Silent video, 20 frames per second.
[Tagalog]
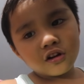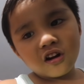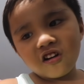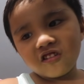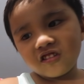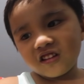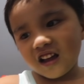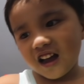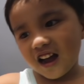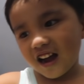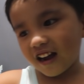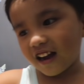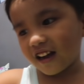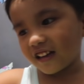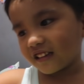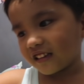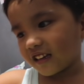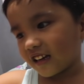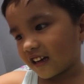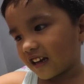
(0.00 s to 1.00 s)
Lola
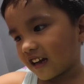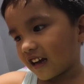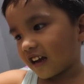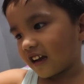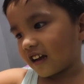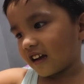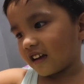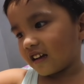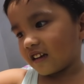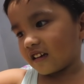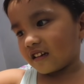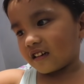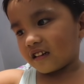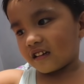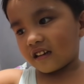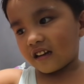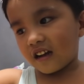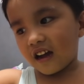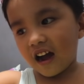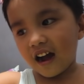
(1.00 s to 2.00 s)
nga nag...
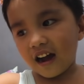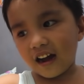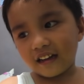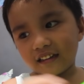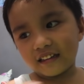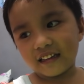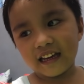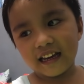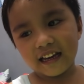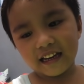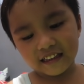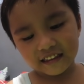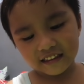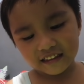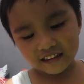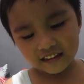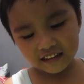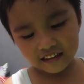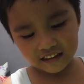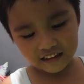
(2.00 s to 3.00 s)

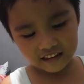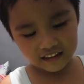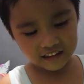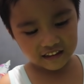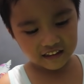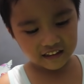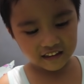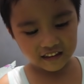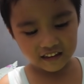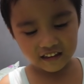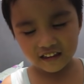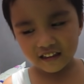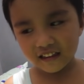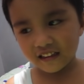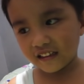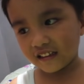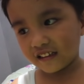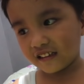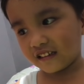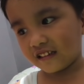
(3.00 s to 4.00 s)
Aalis.
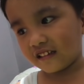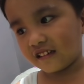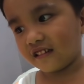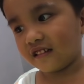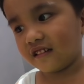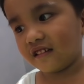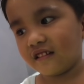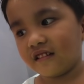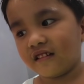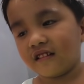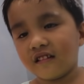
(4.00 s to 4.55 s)
Nag-aalis si Lolo.